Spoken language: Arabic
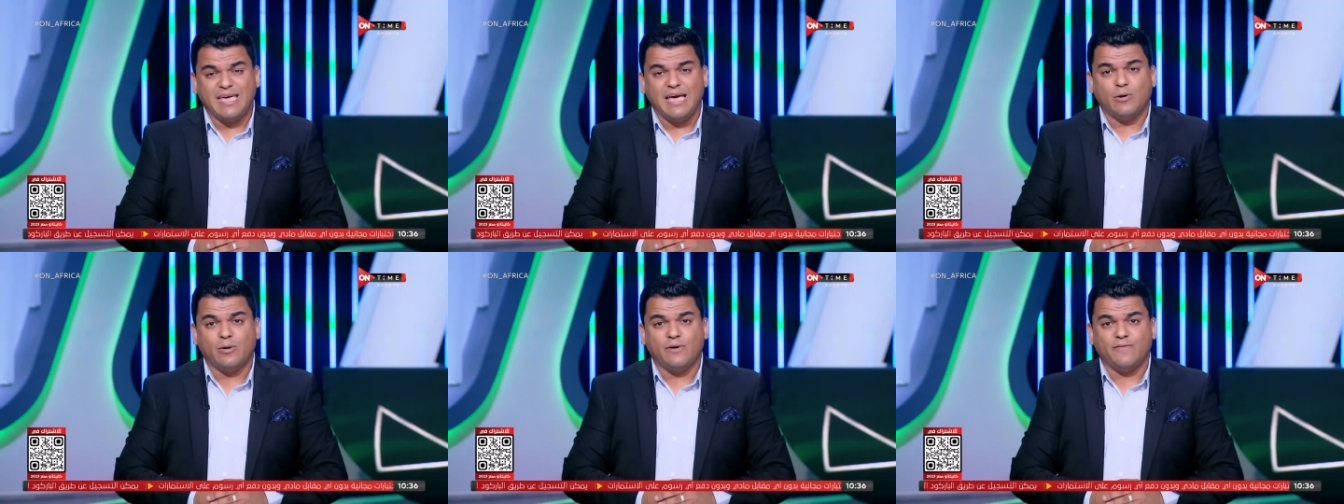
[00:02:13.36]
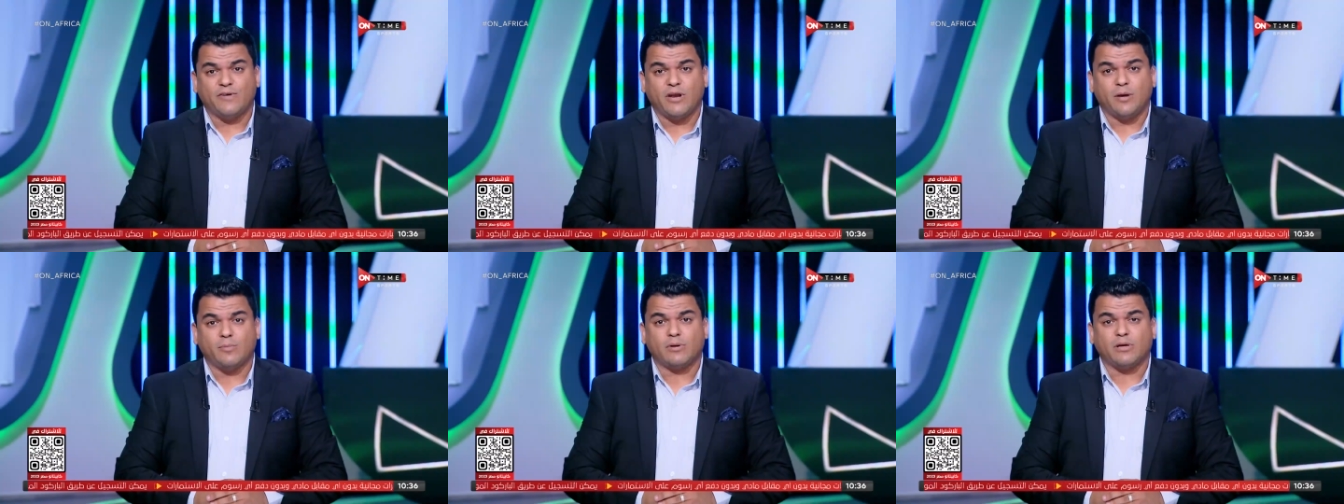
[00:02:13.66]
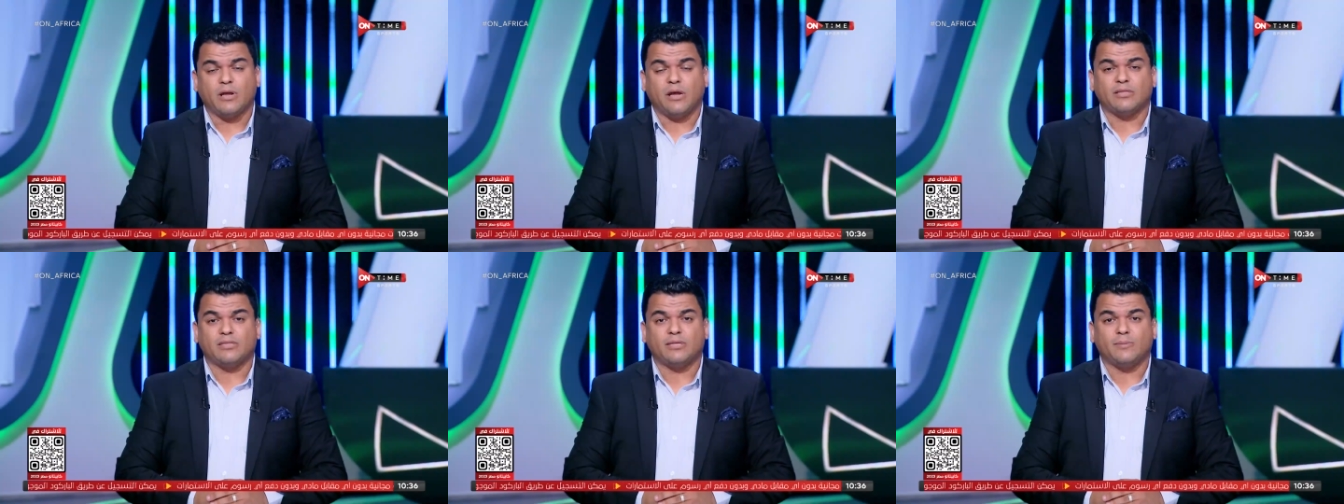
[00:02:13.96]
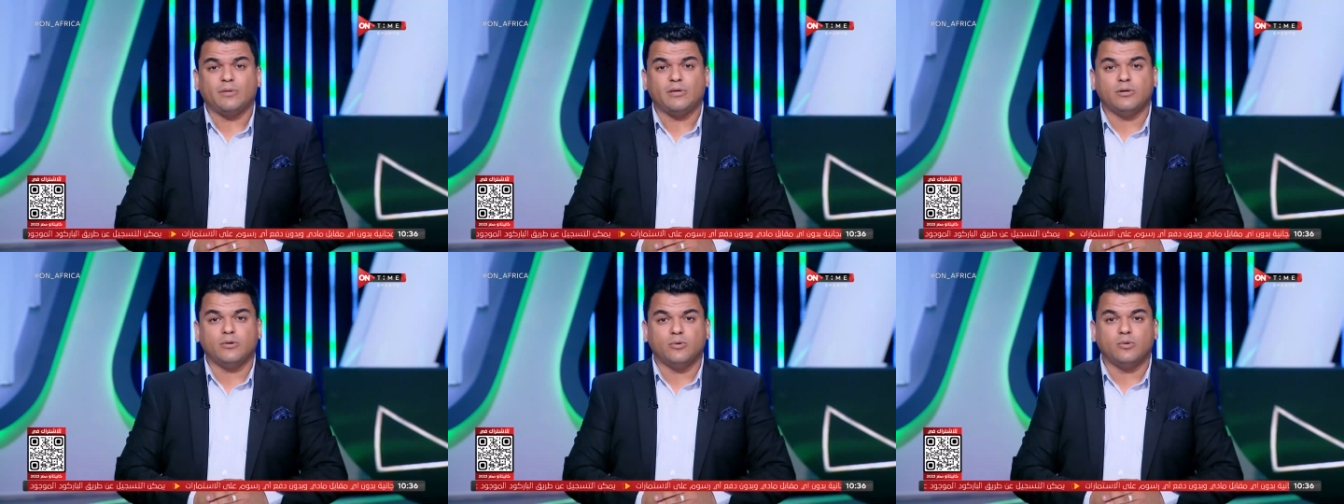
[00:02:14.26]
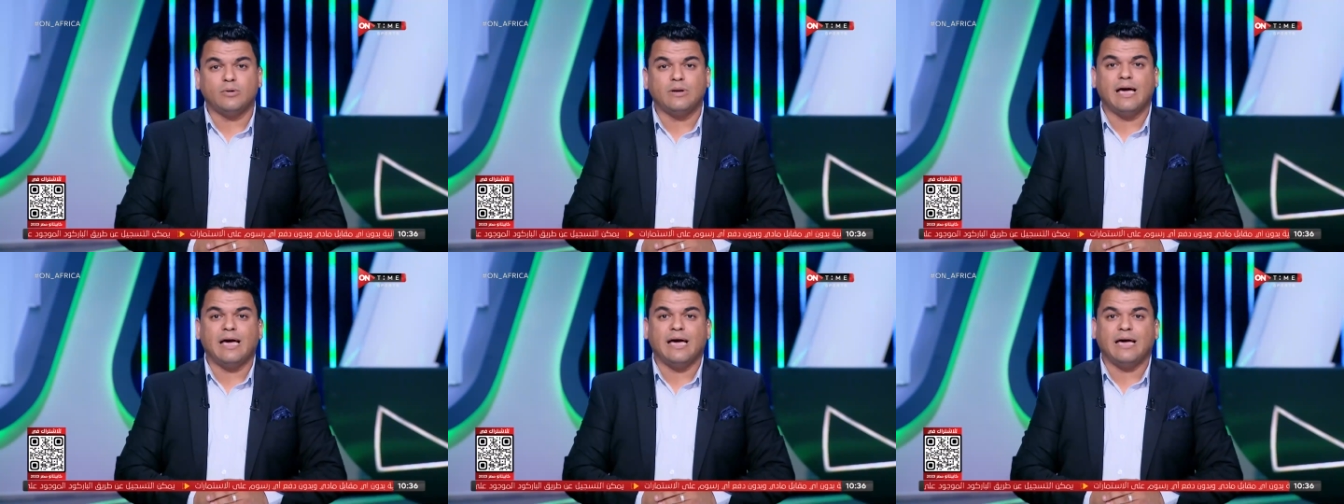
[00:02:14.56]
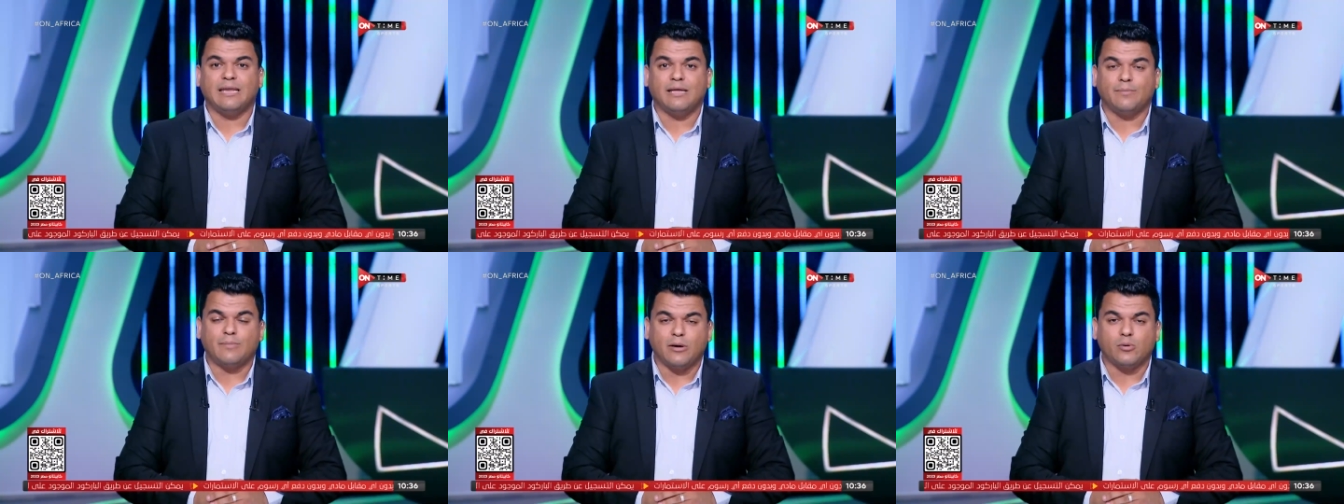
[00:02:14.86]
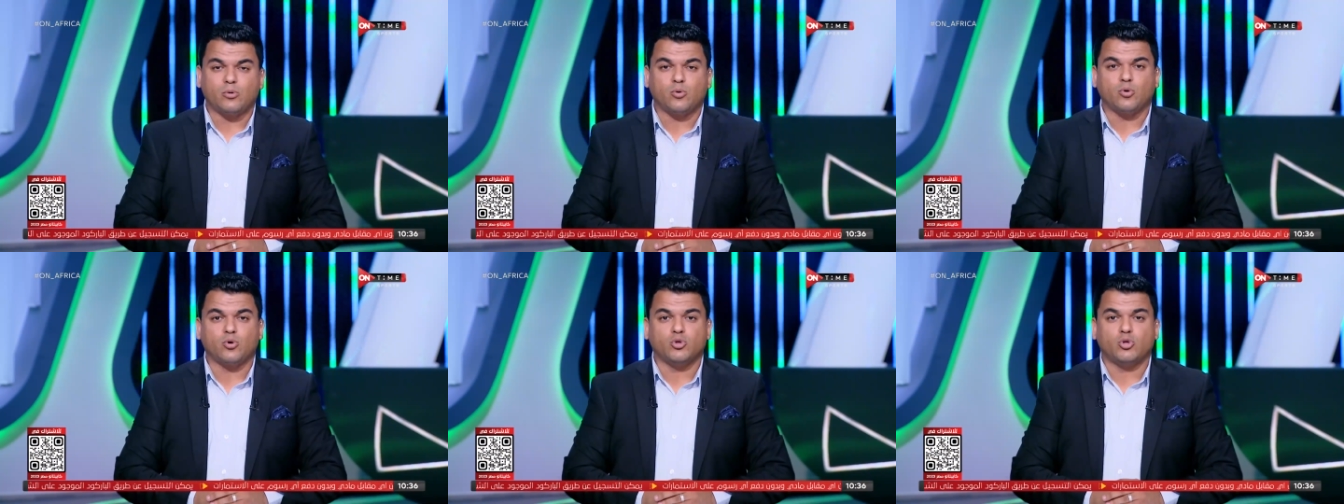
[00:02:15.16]
وإفرام جرانت بيقول أنا
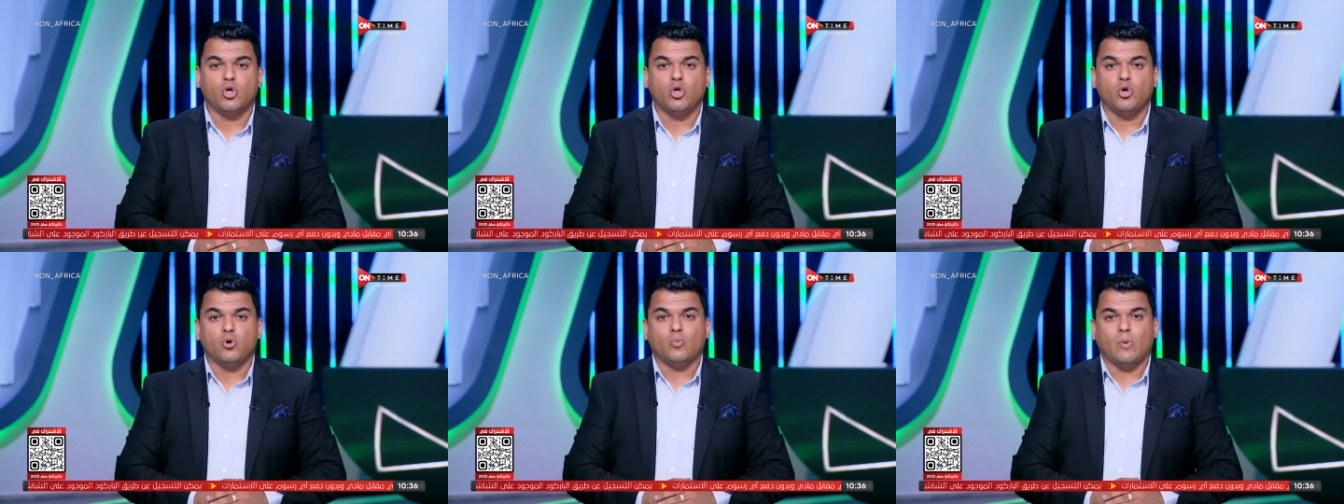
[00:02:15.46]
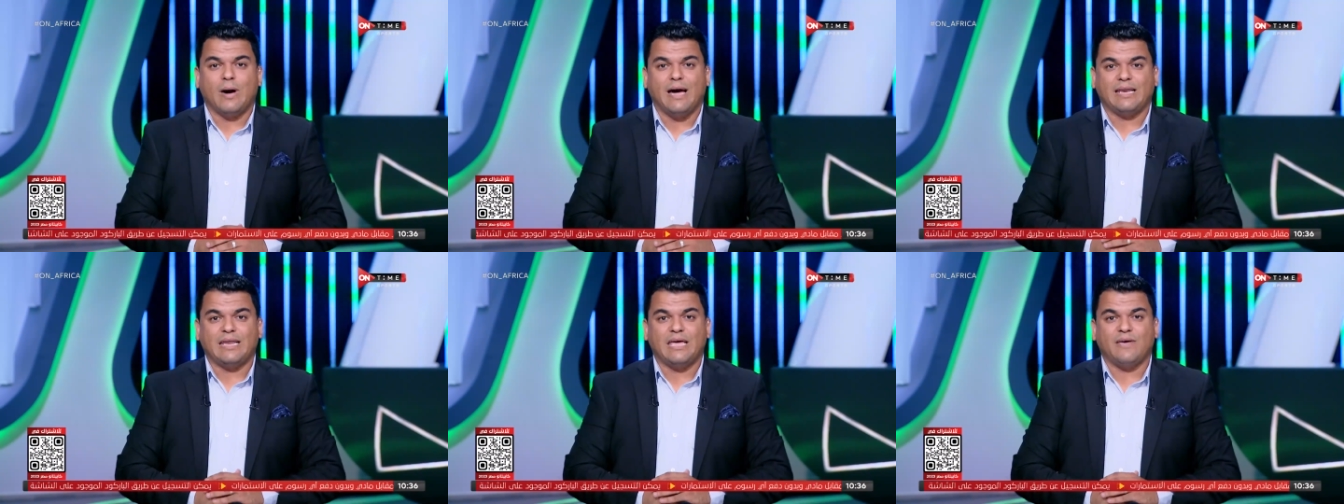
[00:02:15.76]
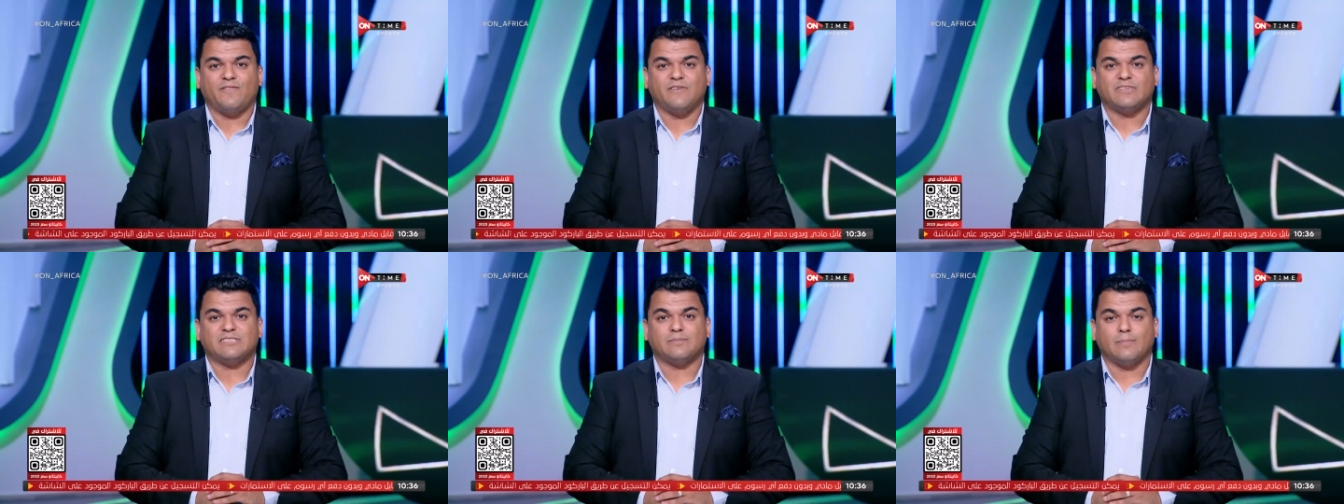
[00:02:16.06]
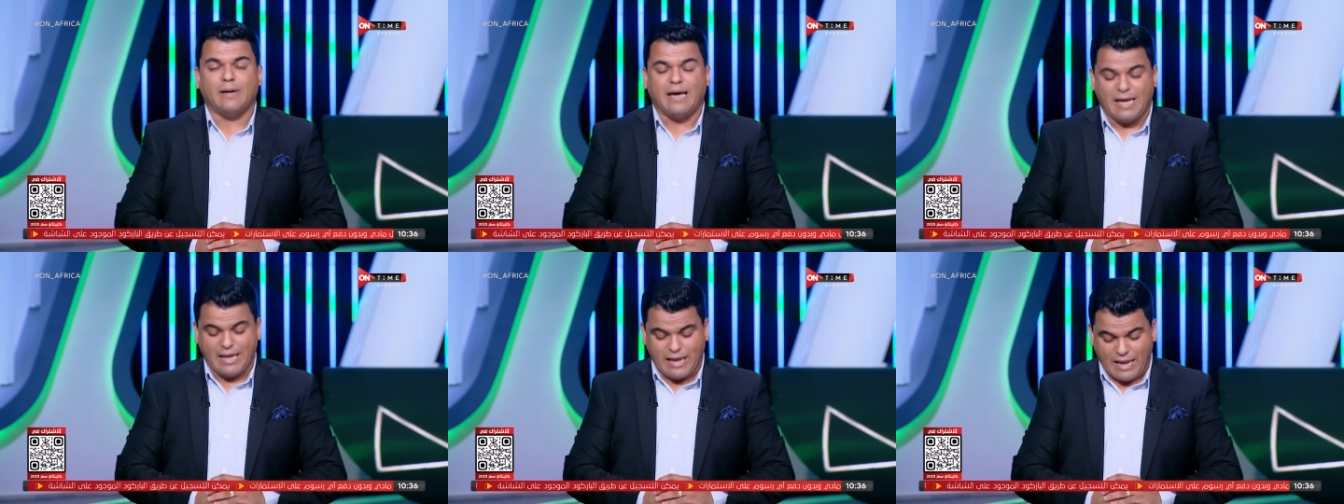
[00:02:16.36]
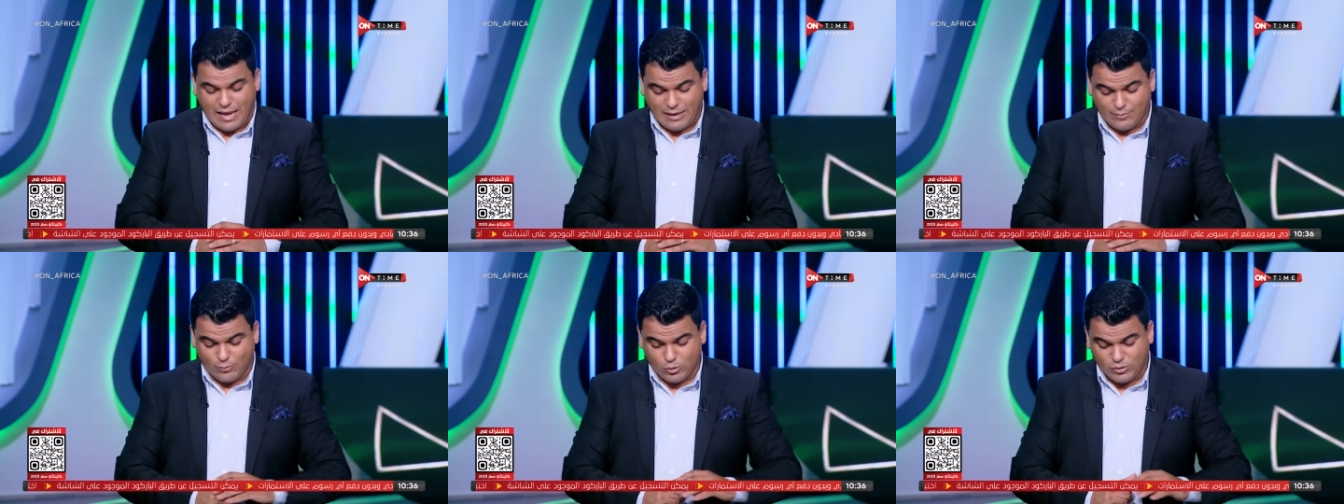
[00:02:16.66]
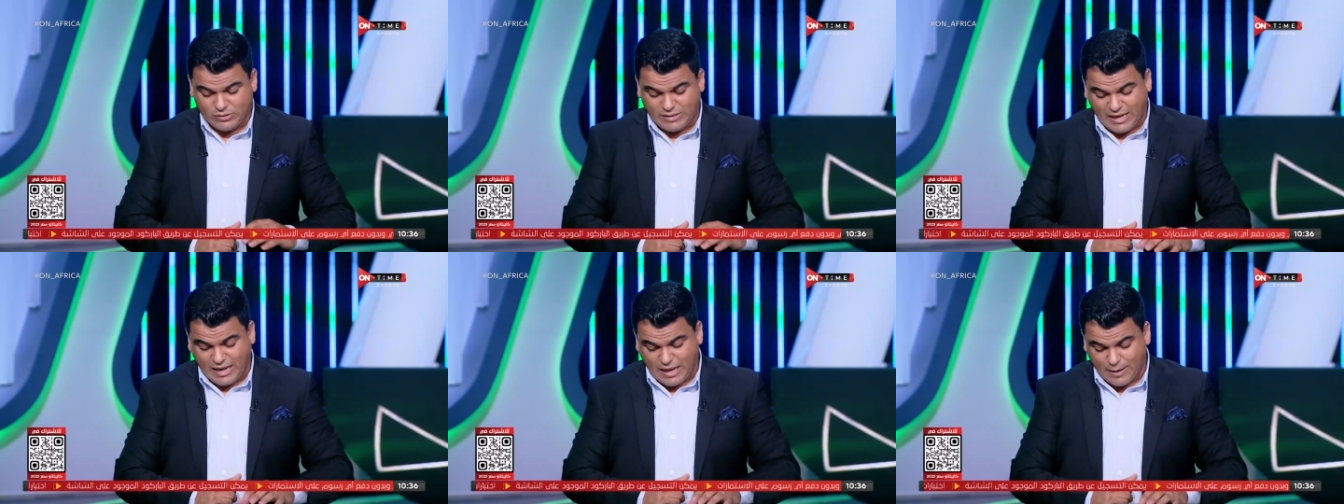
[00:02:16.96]
موجود وهنافس مع المنتخب